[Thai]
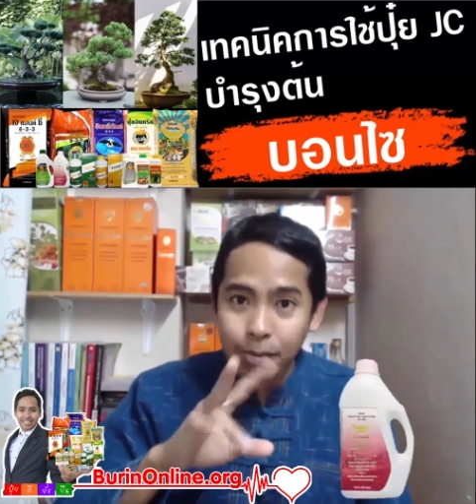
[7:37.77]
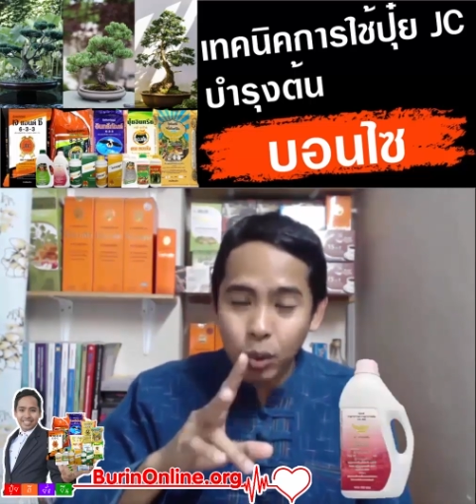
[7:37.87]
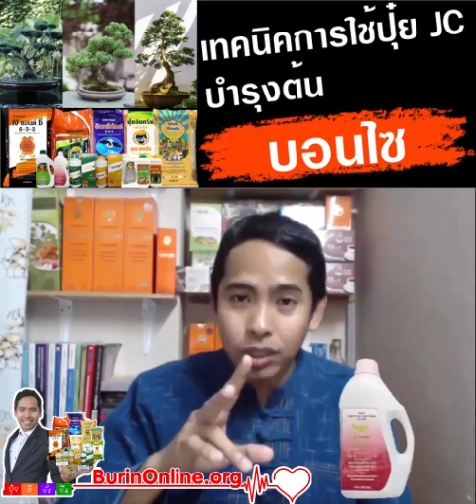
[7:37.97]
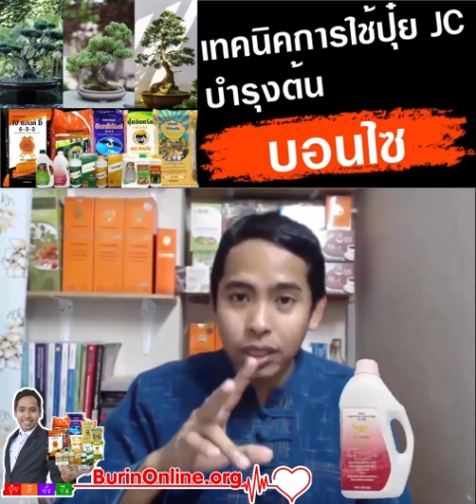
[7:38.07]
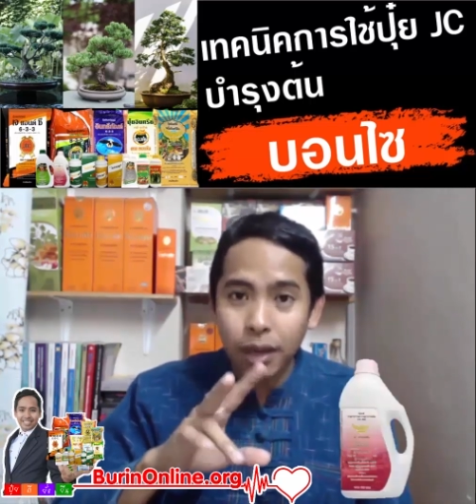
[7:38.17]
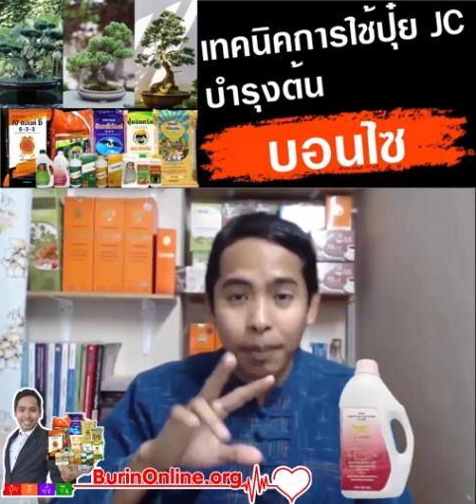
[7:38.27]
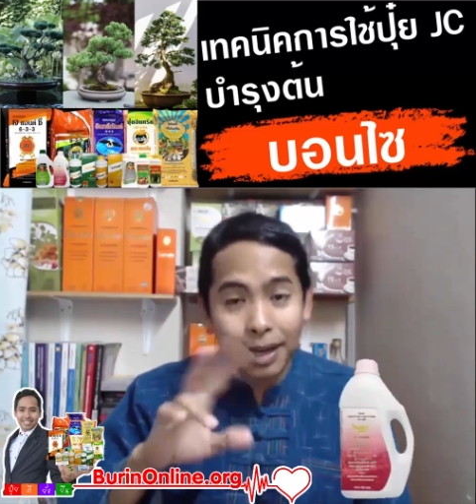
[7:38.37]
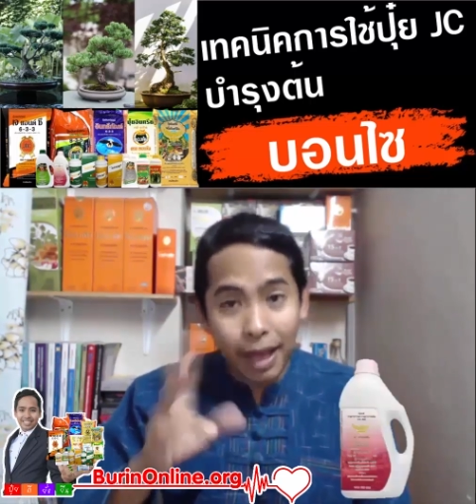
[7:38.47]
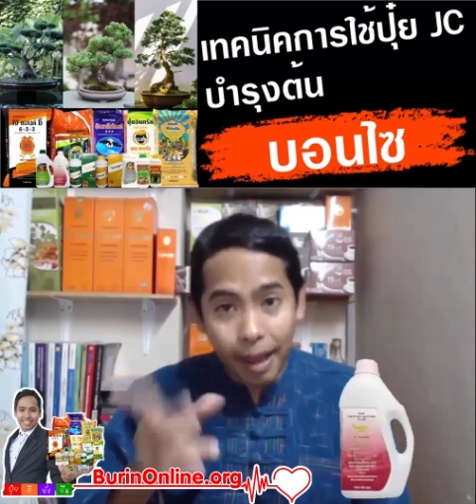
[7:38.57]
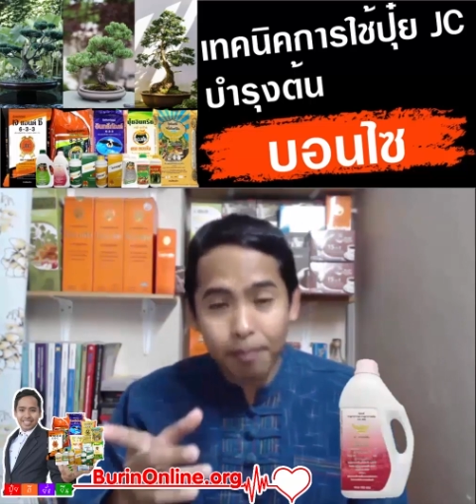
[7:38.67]
301 เป็
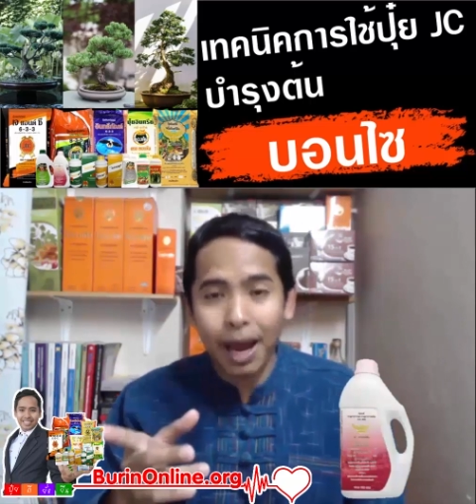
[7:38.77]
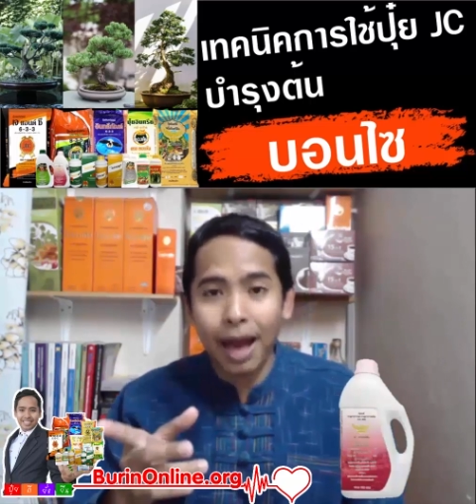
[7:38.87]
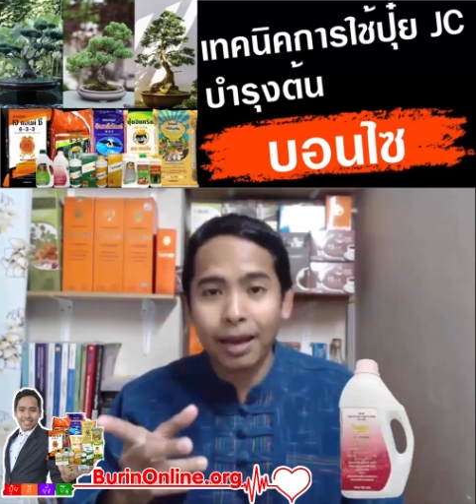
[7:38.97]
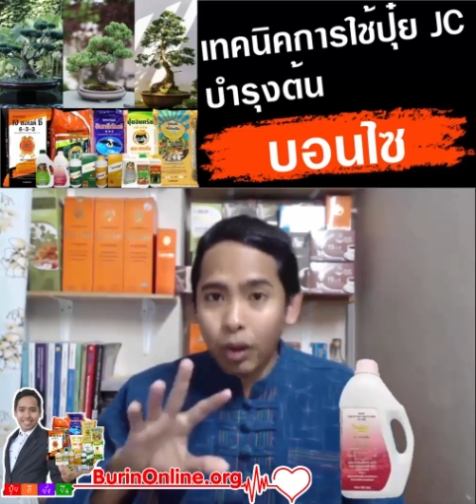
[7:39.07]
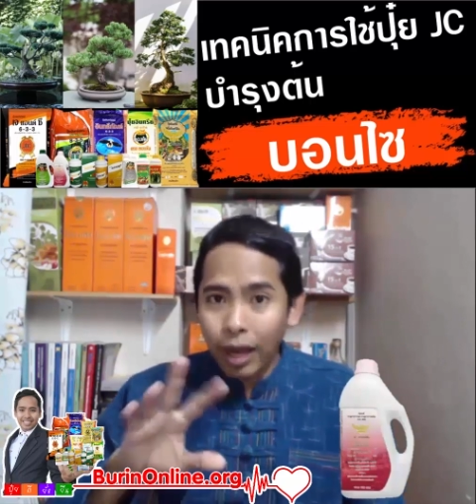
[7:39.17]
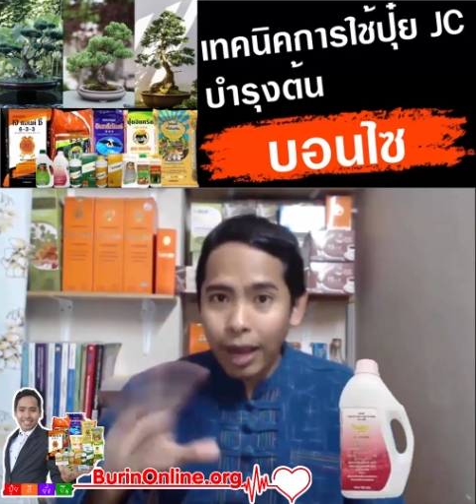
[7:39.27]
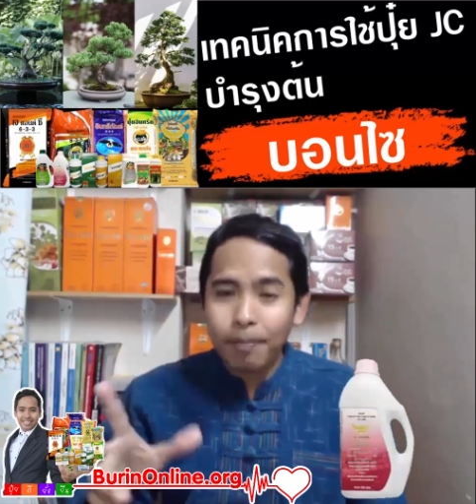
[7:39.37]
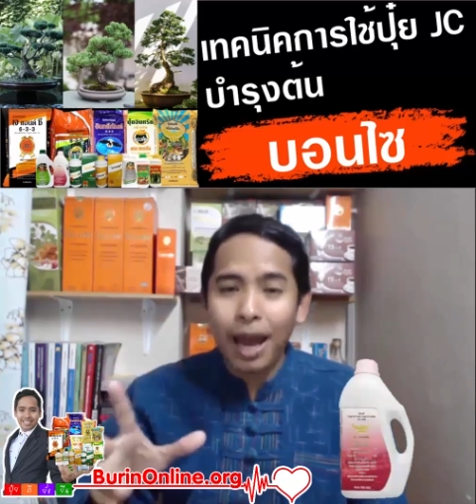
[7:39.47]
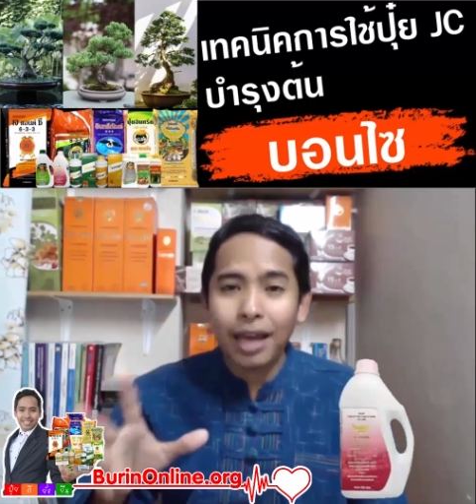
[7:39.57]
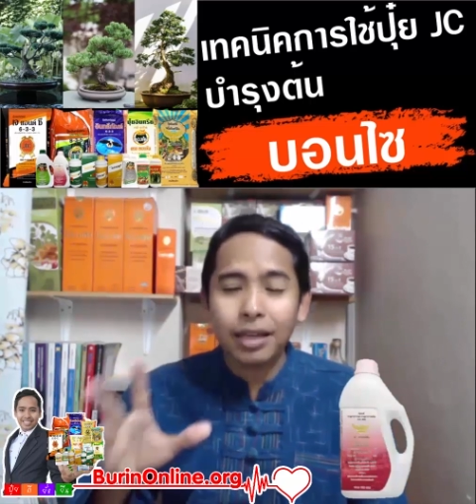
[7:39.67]
น F+ ตัว F+
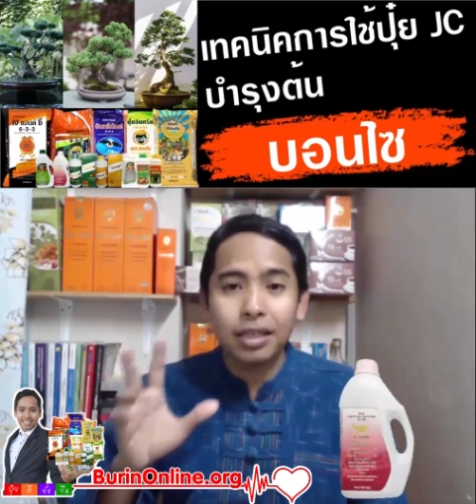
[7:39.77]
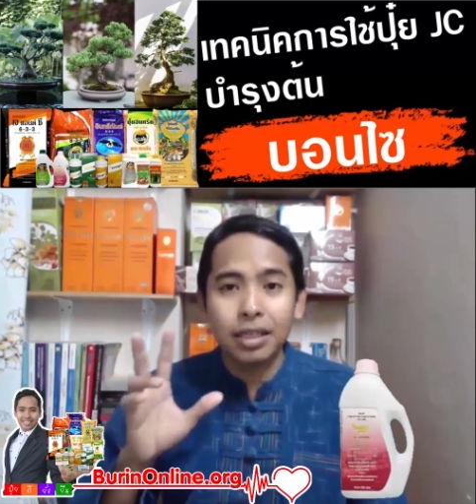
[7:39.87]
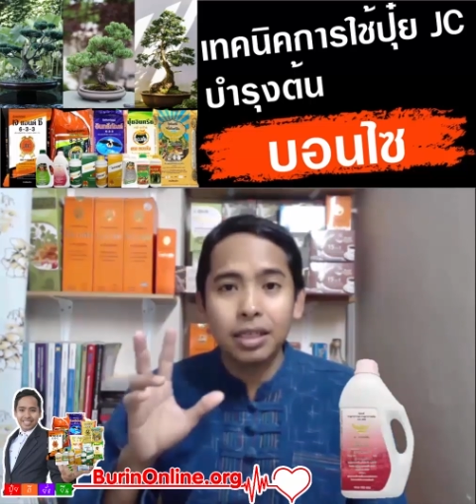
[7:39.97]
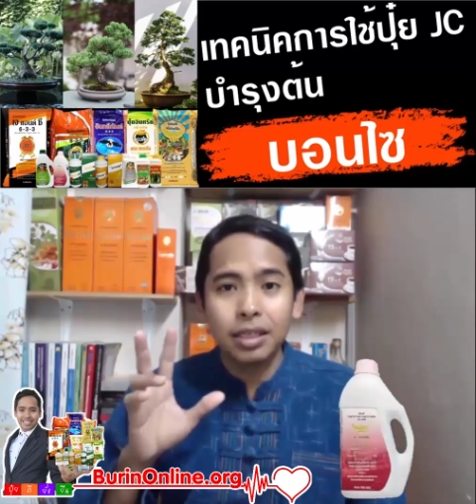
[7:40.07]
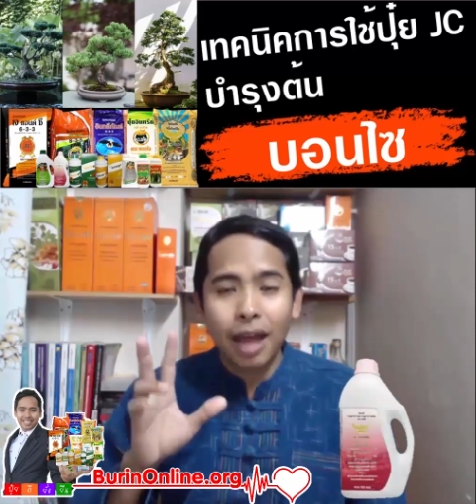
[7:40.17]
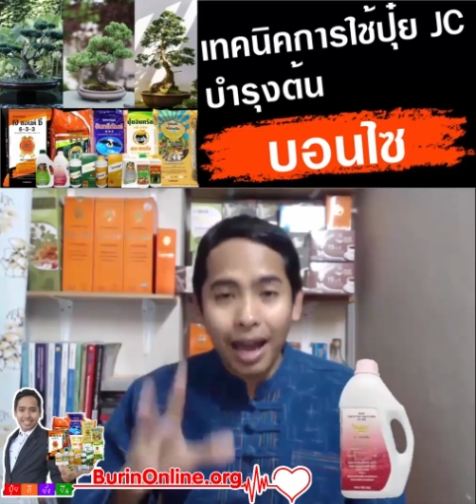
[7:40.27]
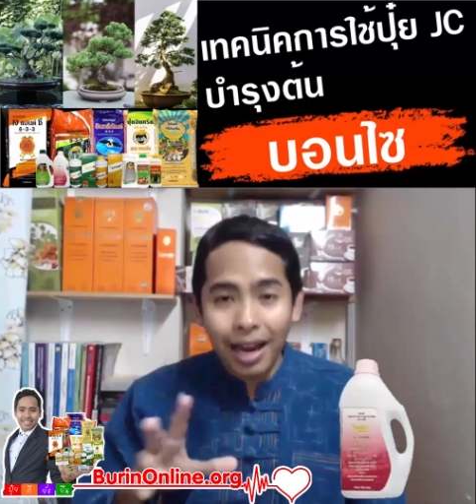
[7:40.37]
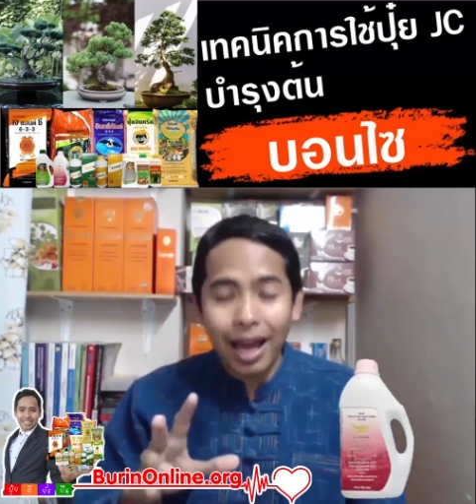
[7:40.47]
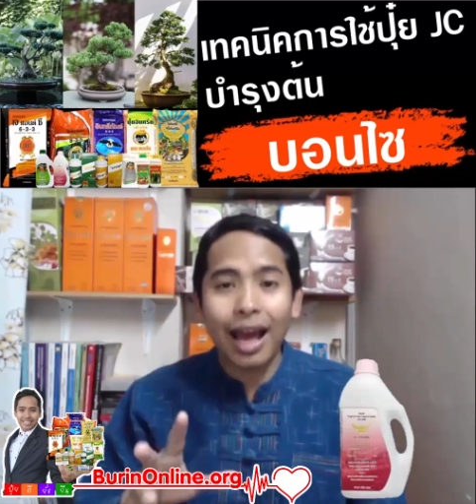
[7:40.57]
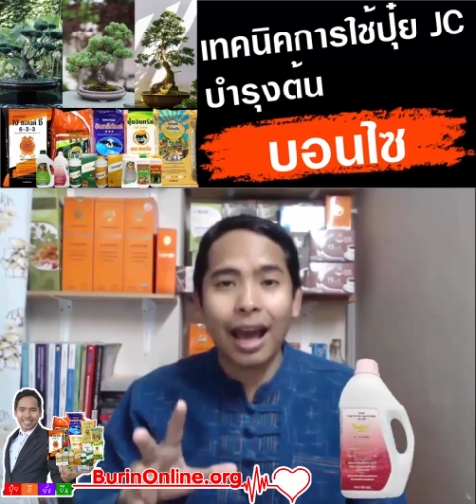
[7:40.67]
คือธา
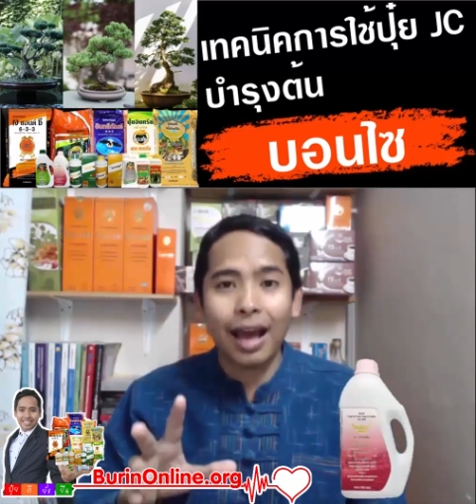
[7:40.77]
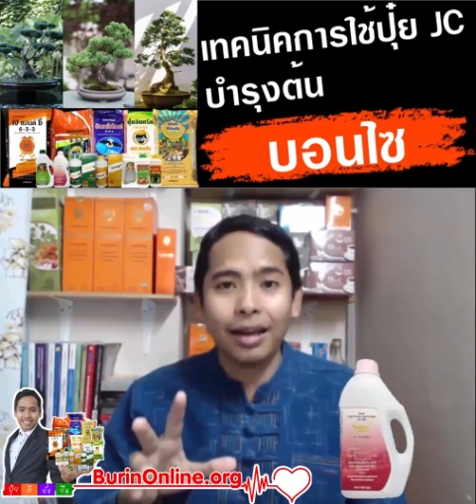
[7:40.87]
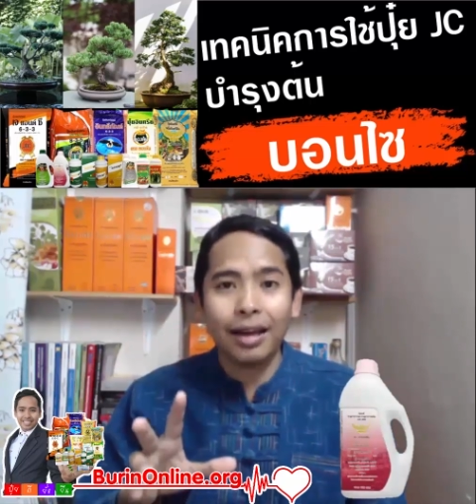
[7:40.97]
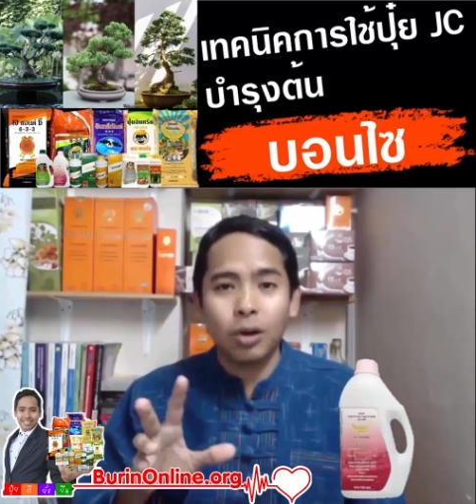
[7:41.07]
ตุอาหาร